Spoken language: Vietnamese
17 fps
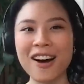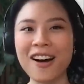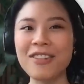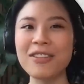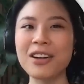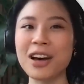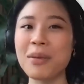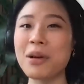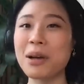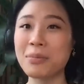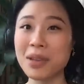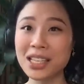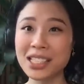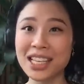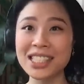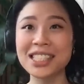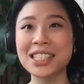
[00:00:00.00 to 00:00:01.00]
đó và các bạn
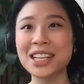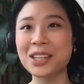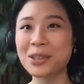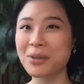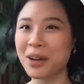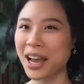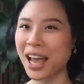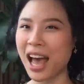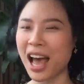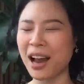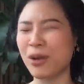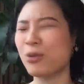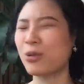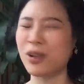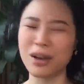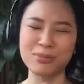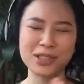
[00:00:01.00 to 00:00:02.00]
biết xây dựng chân dung khách hàng
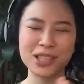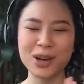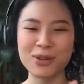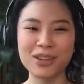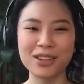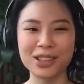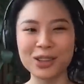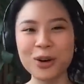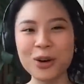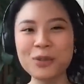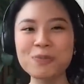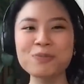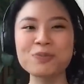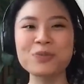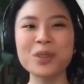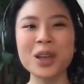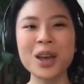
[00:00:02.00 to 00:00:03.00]
ủa làm sale cực tốt
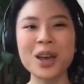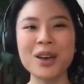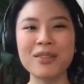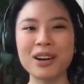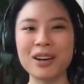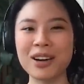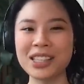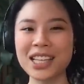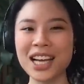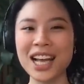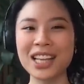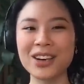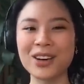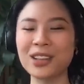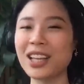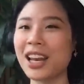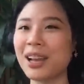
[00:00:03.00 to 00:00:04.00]
và ngoài ra
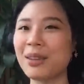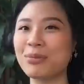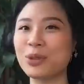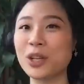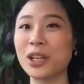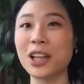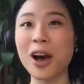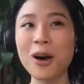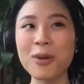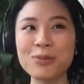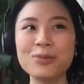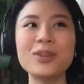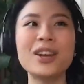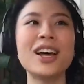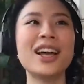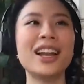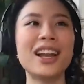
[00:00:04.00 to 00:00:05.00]
thì có thể làm truyền
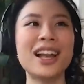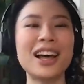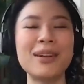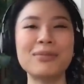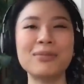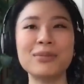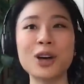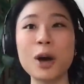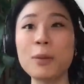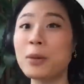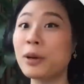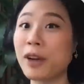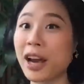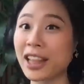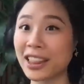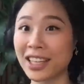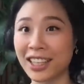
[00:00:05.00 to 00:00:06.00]
thông làm
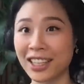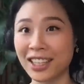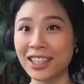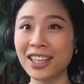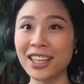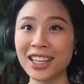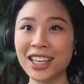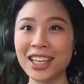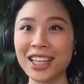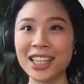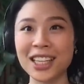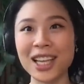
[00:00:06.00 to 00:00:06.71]
copywriter ừ.